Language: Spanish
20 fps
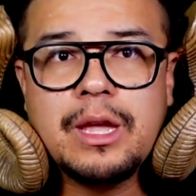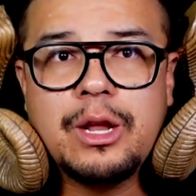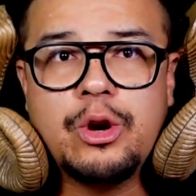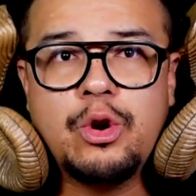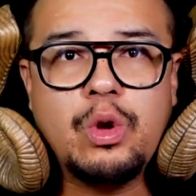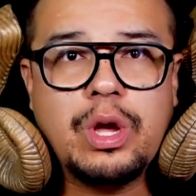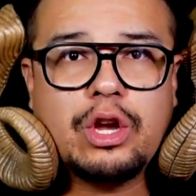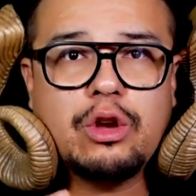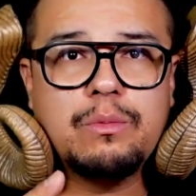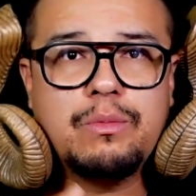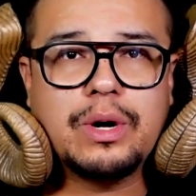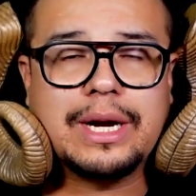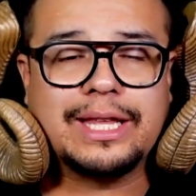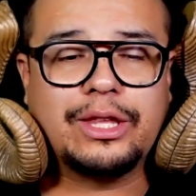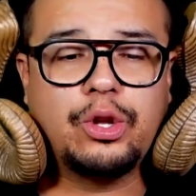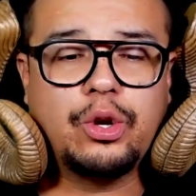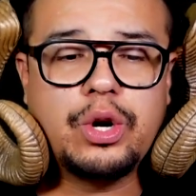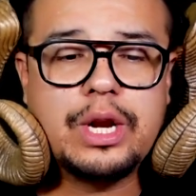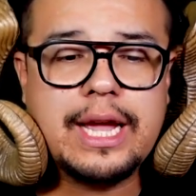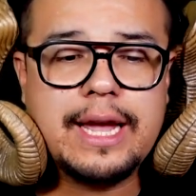No hay
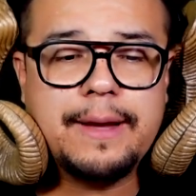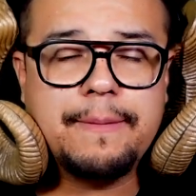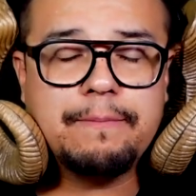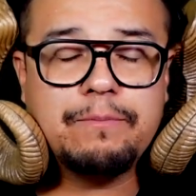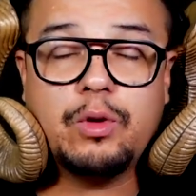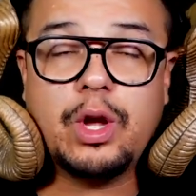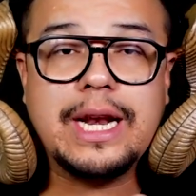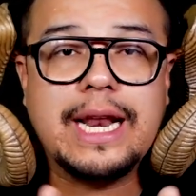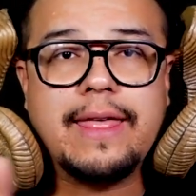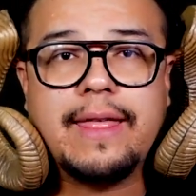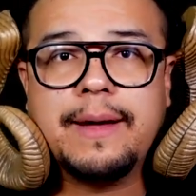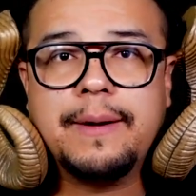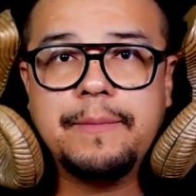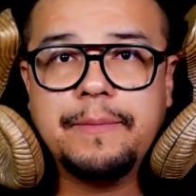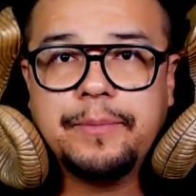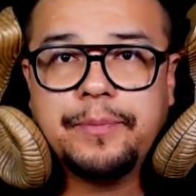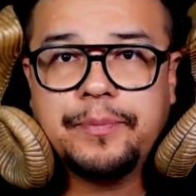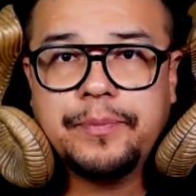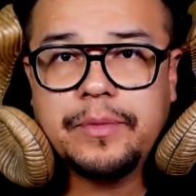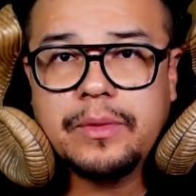convocatoria, no hay nada.
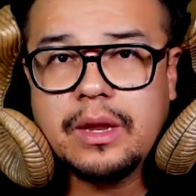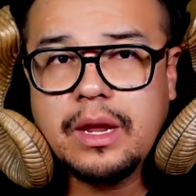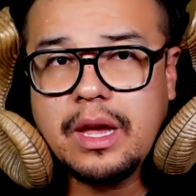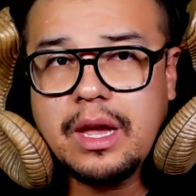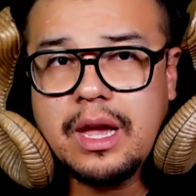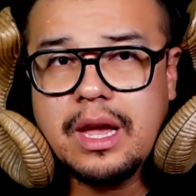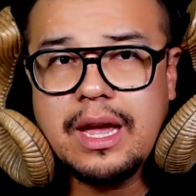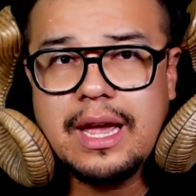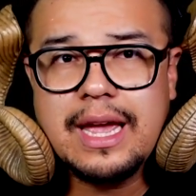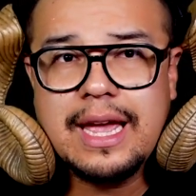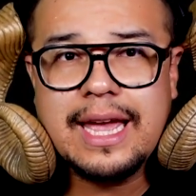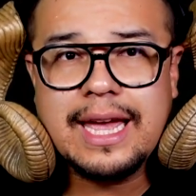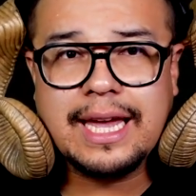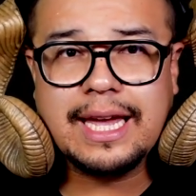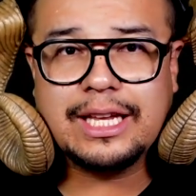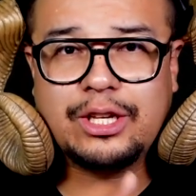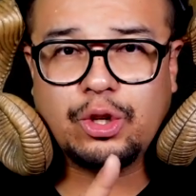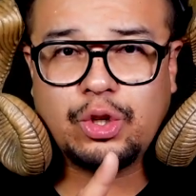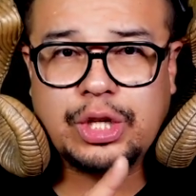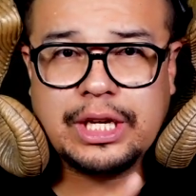
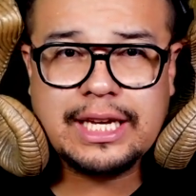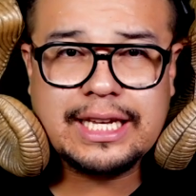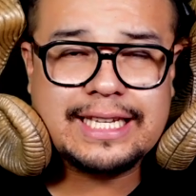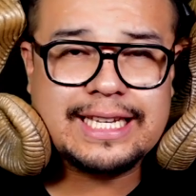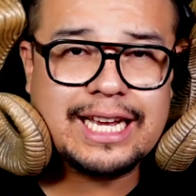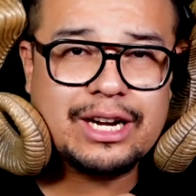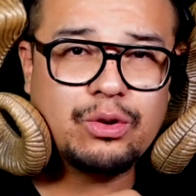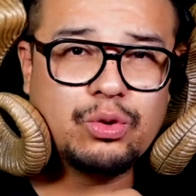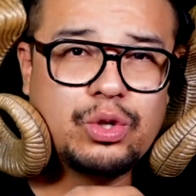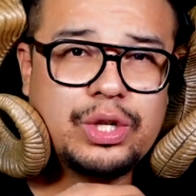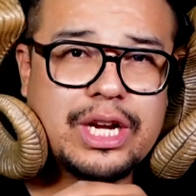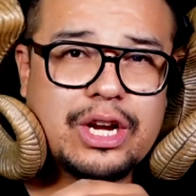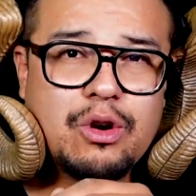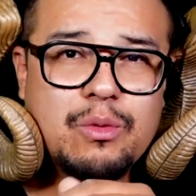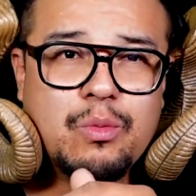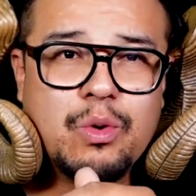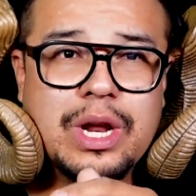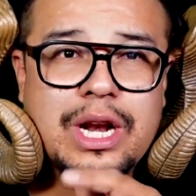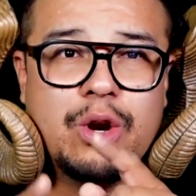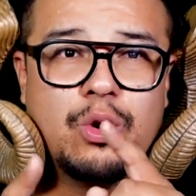Eso sí, se anuncia
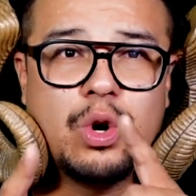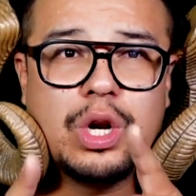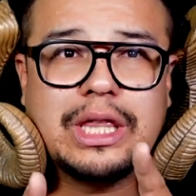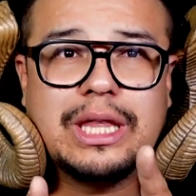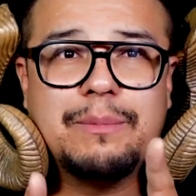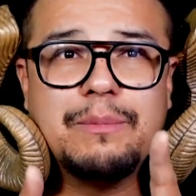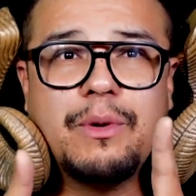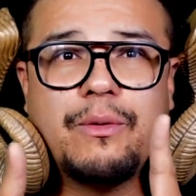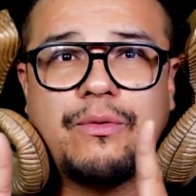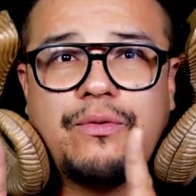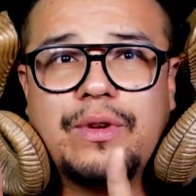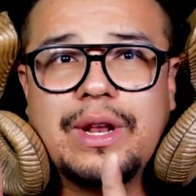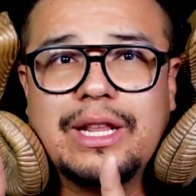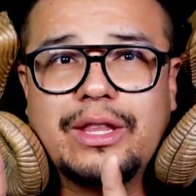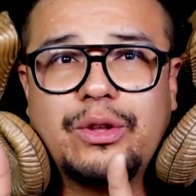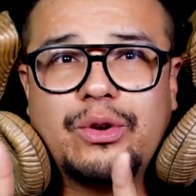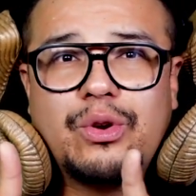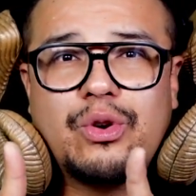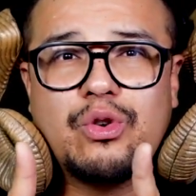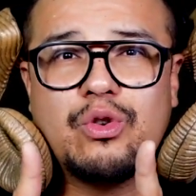como el último
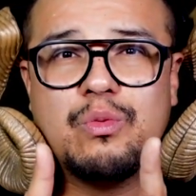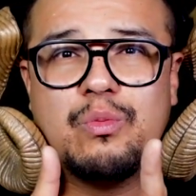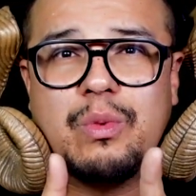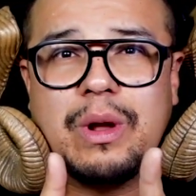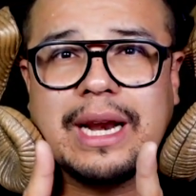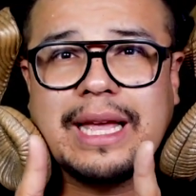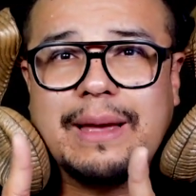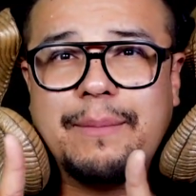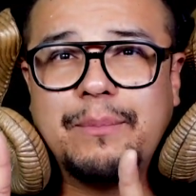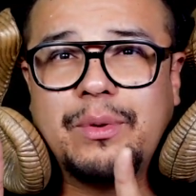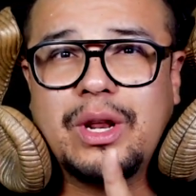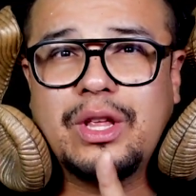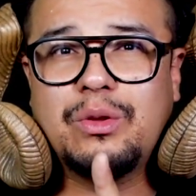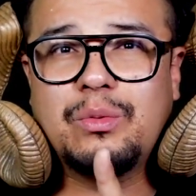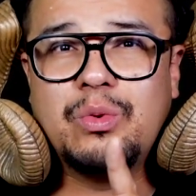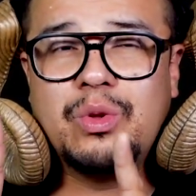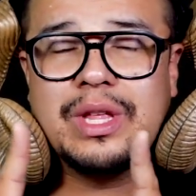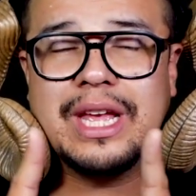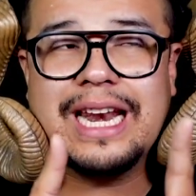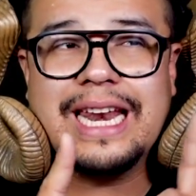filtro rumbo al Campeonato
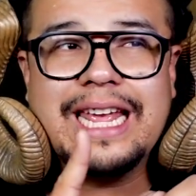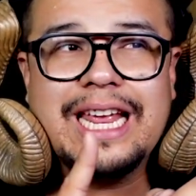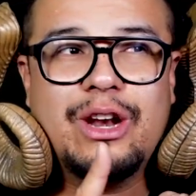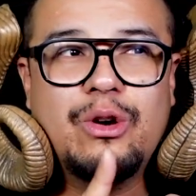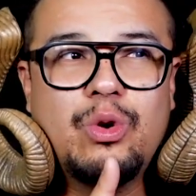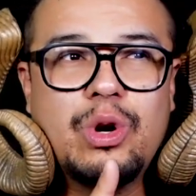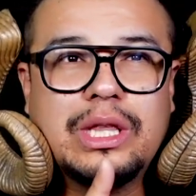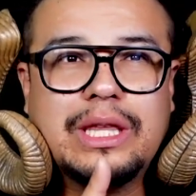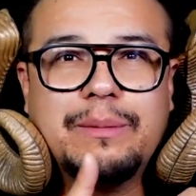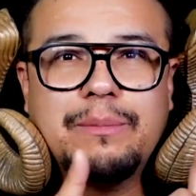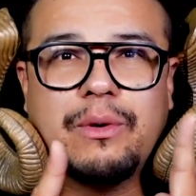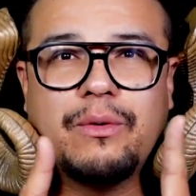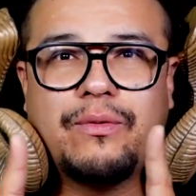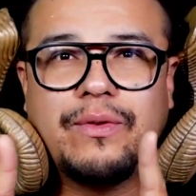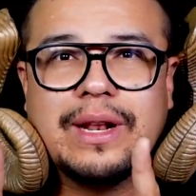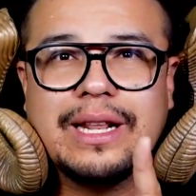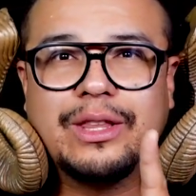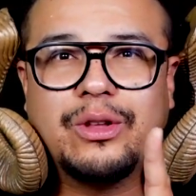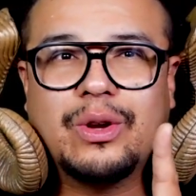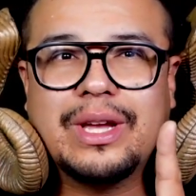Mundial, el último
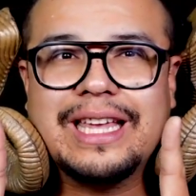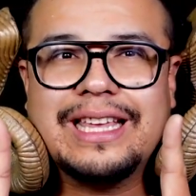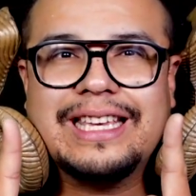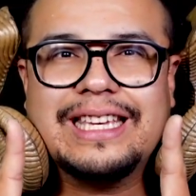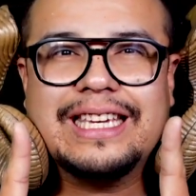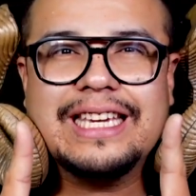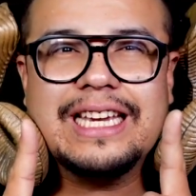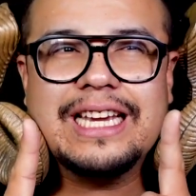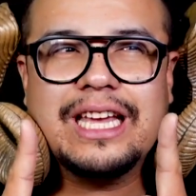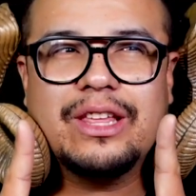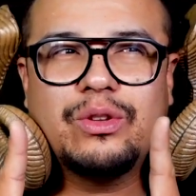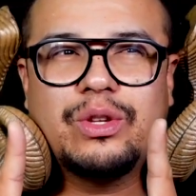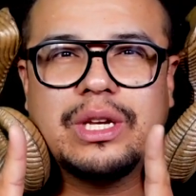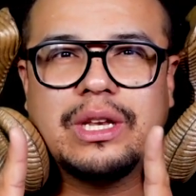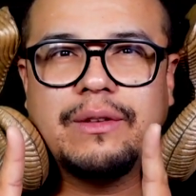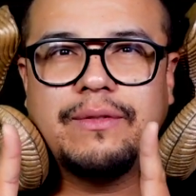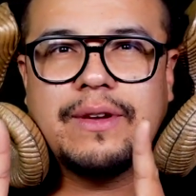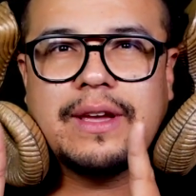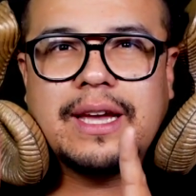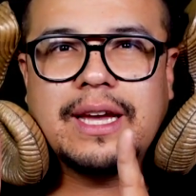filtro. ¿Qué chingado
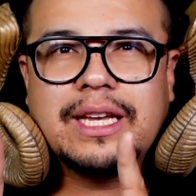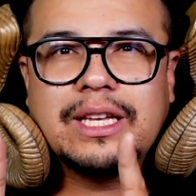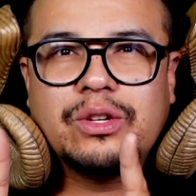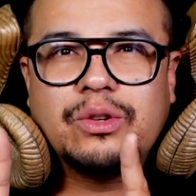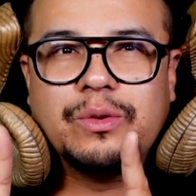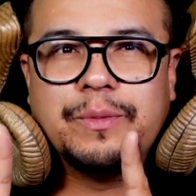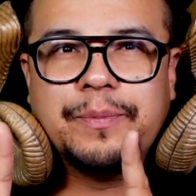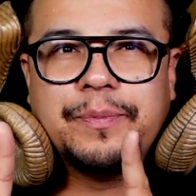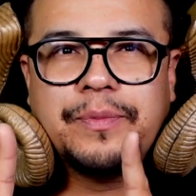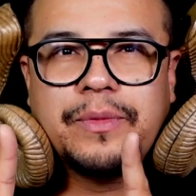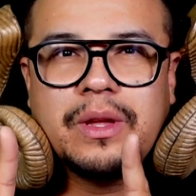significa eso?